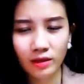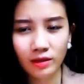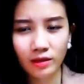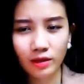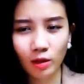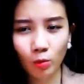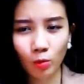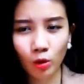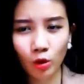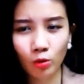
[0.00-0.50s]

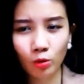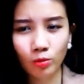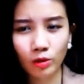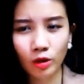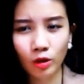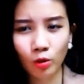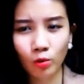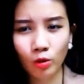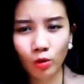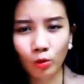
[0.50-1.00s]
Sau một lúc
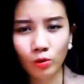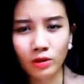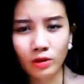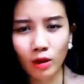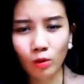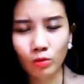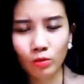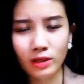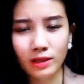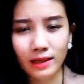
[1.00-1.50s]
thì cũng nấu
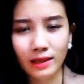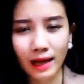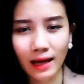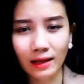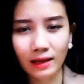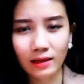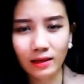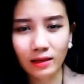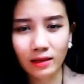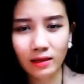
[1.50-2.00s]
xong bữa
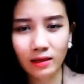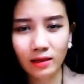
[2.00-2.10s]
sáng.